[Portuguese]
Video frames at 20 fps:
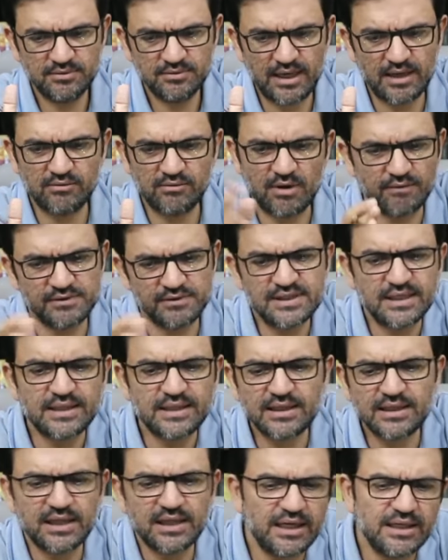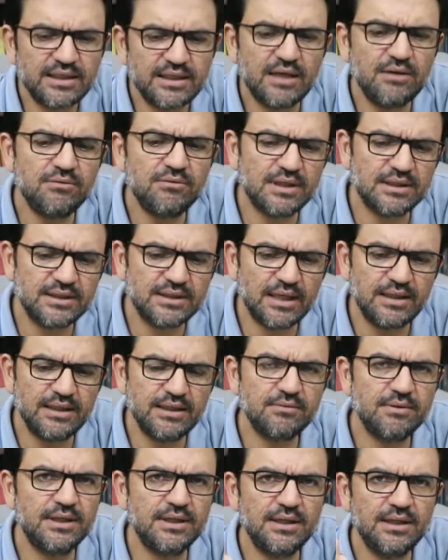É igual você ter 30 e nunca ter
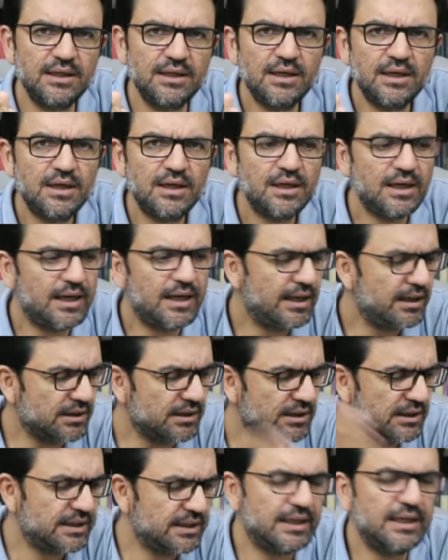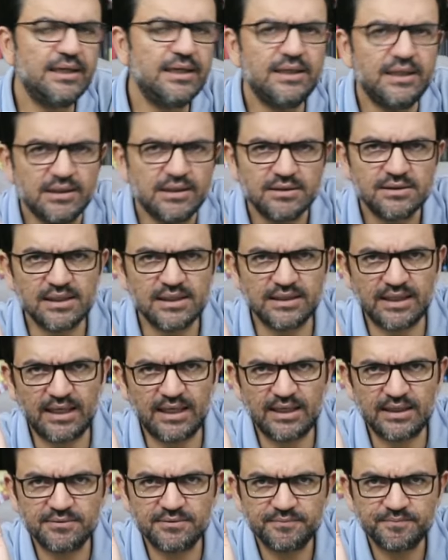lido aí é, Ana Karenina. Você está
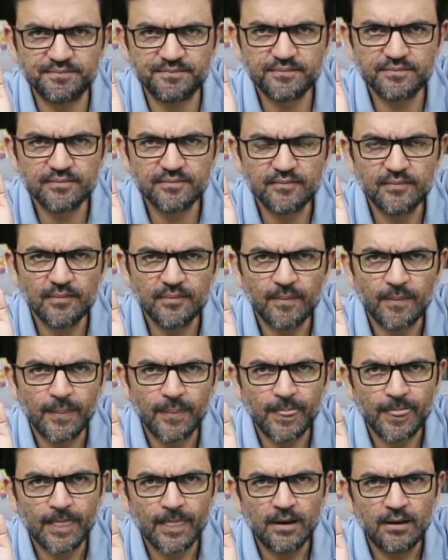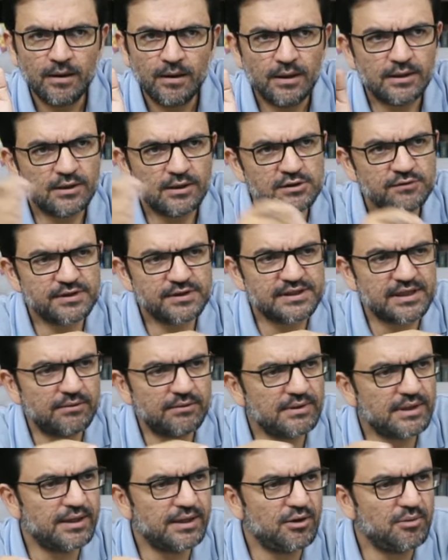errado. Então, se você
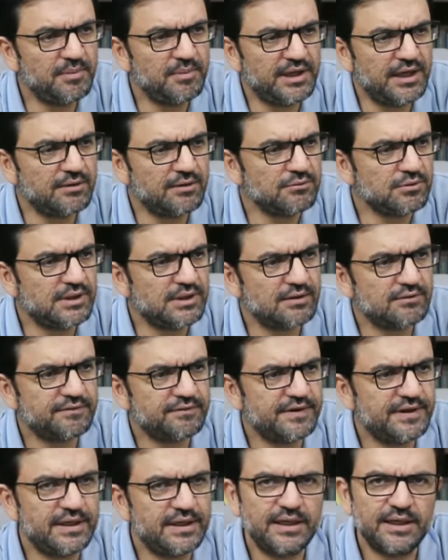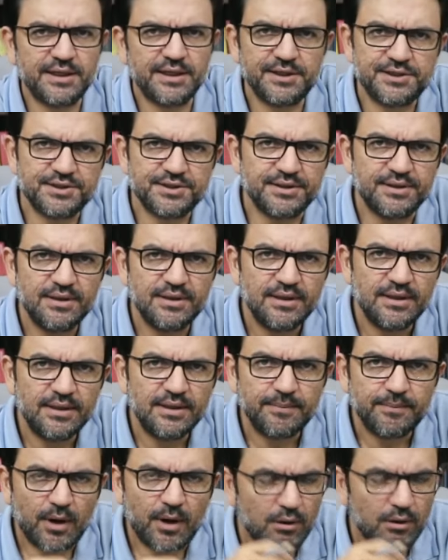nunca leu Menino do Dedo Verde,
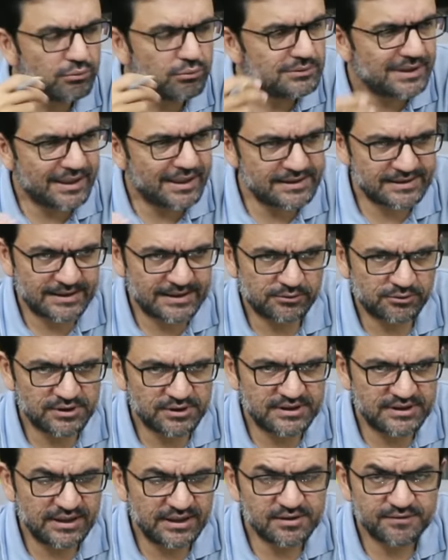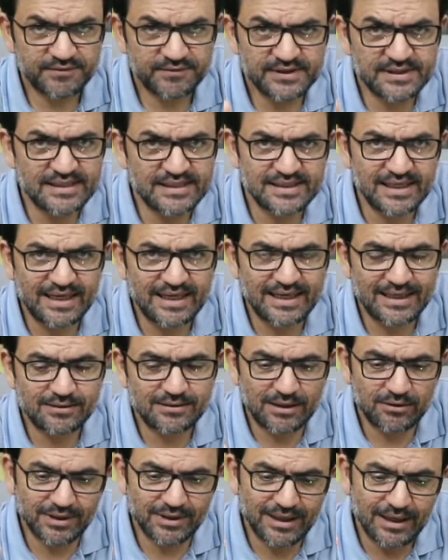ó, com 13, 14 anos, você está errado.
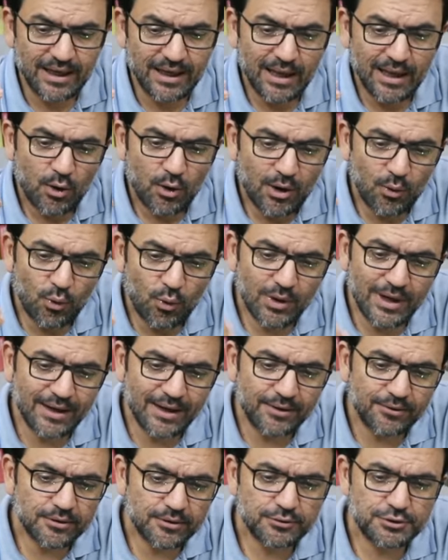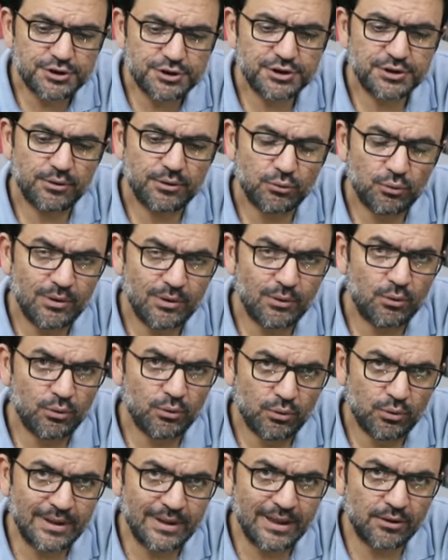Agora, o garoto, de,
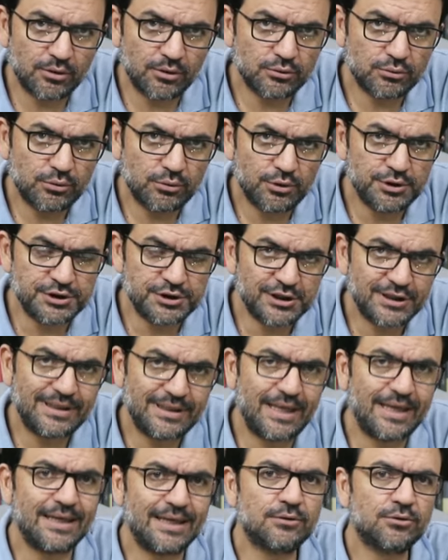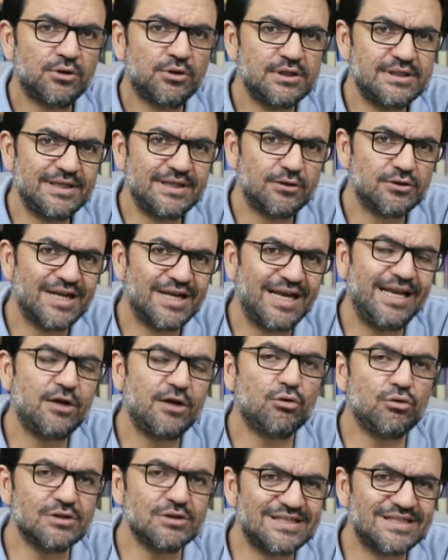o, o garoto hoje, que tem 14 anos, ele
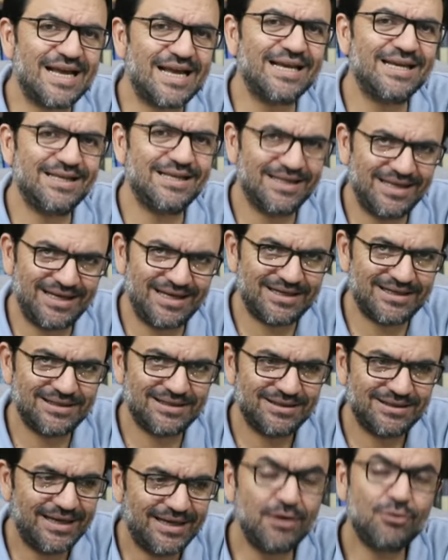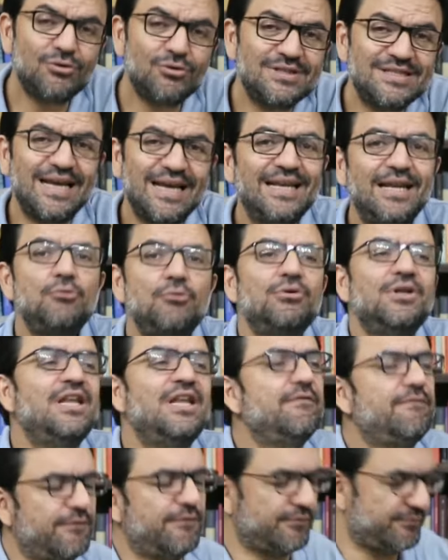consegue ler, ele consegue ler um
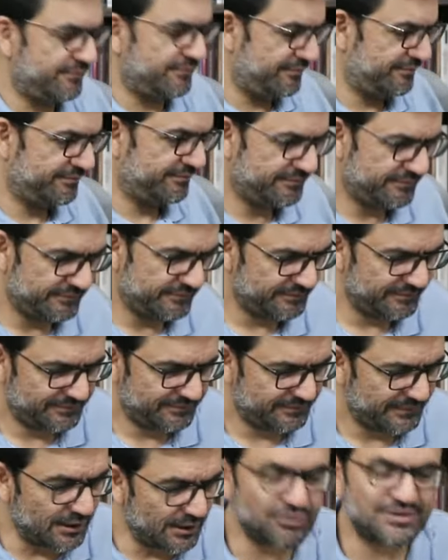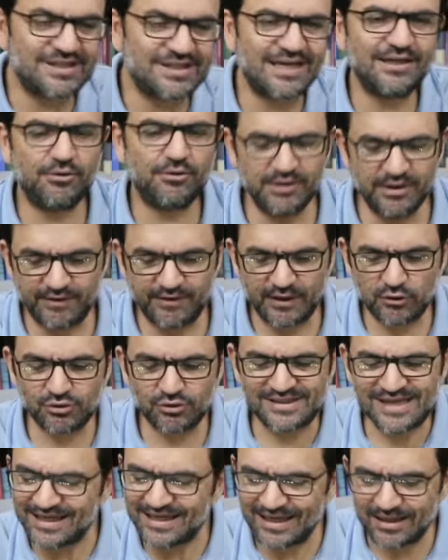livro. Ele consegue ler um livro, ele
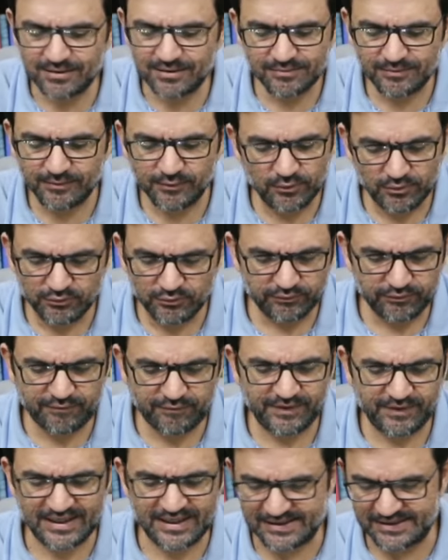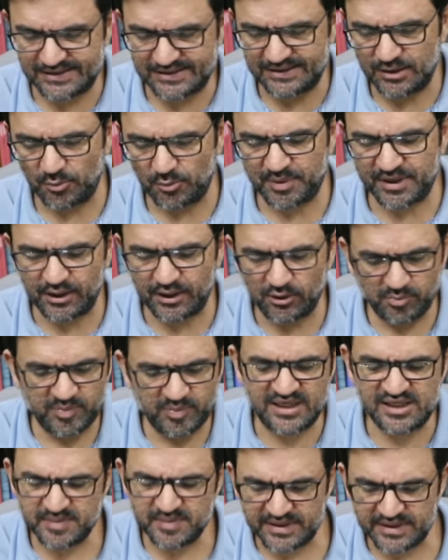consegue ler. Não, não vou falar assim, né? O Pequeno
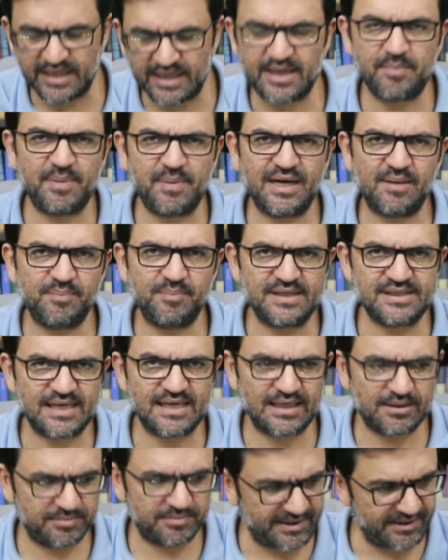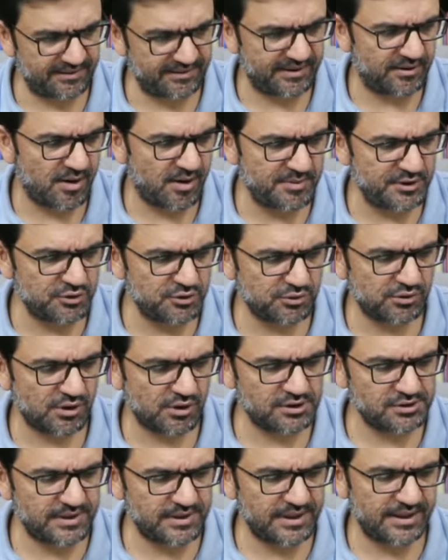Príncipe que aí ia pegar pesado, realmente o
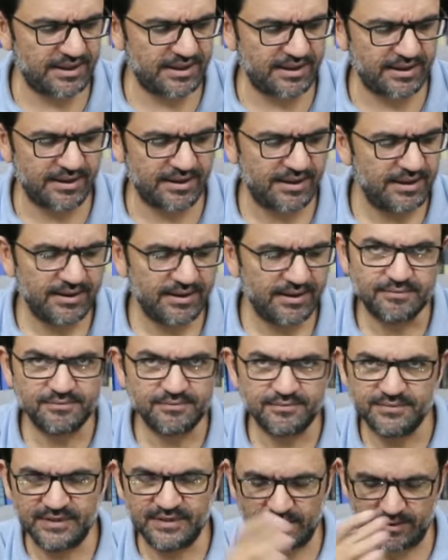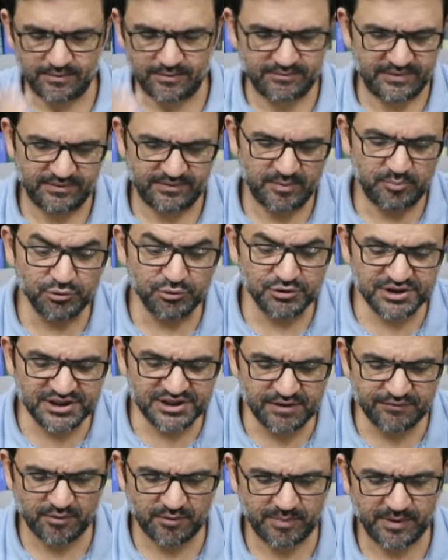troço é, é né?
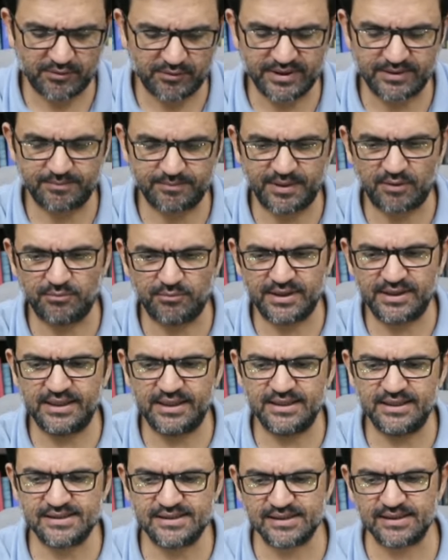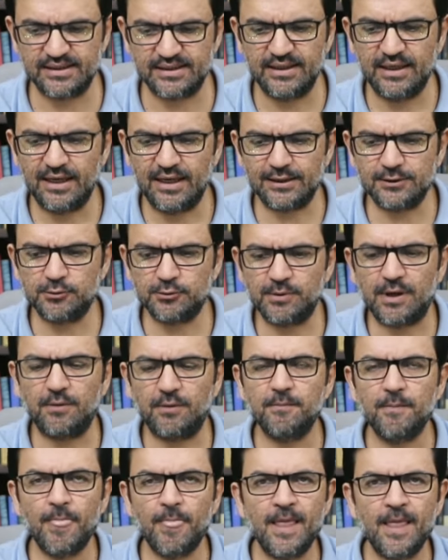Impossível para uma, uma criança
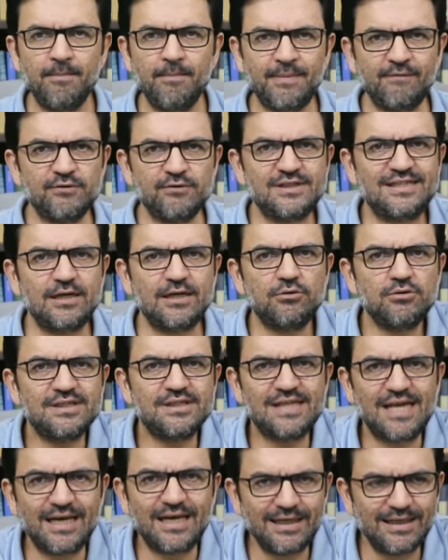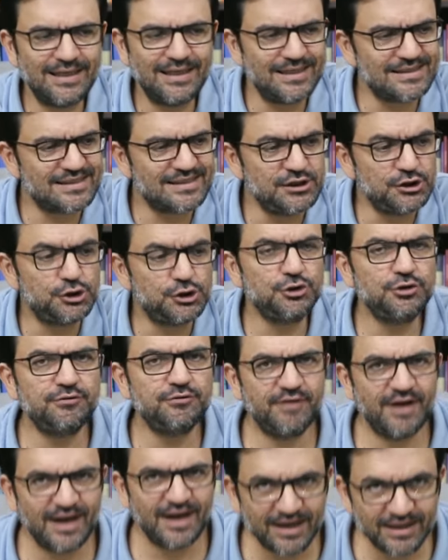atual. Mas você consegue ler assim, Júlio
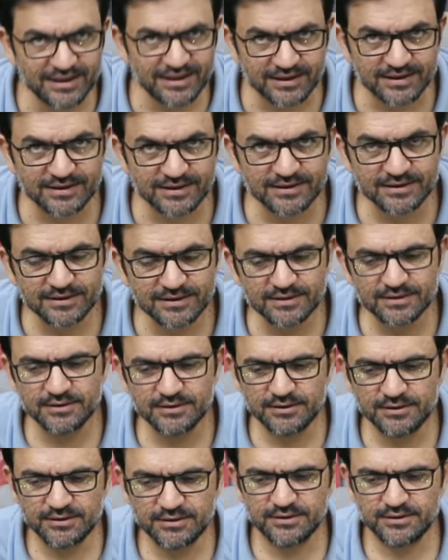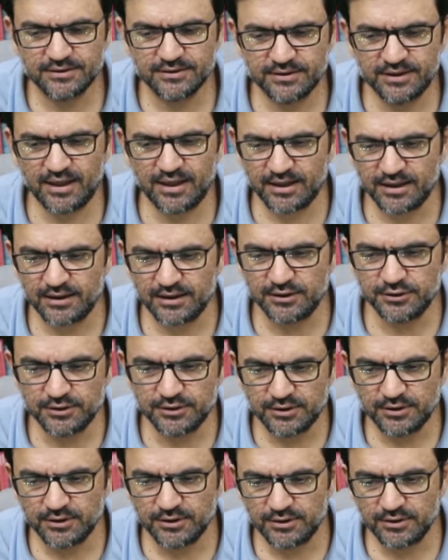Verne, né?
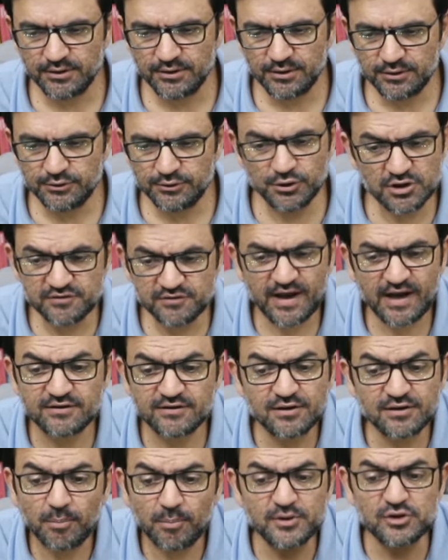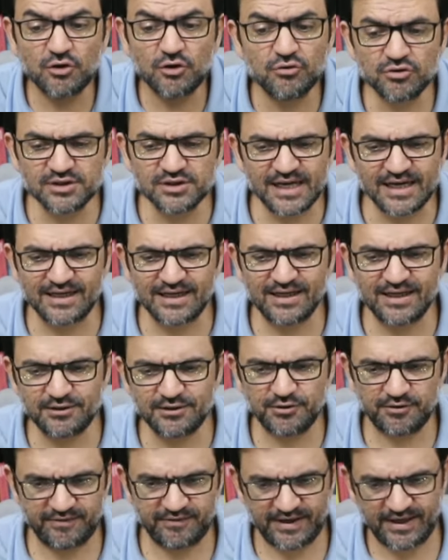Júlio Verne. A pessoa não consegue ler
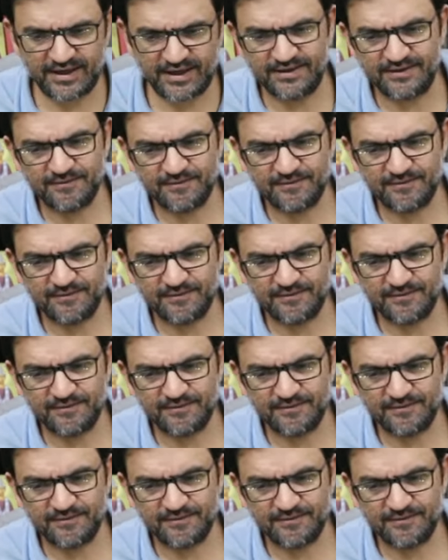Júlio Verne.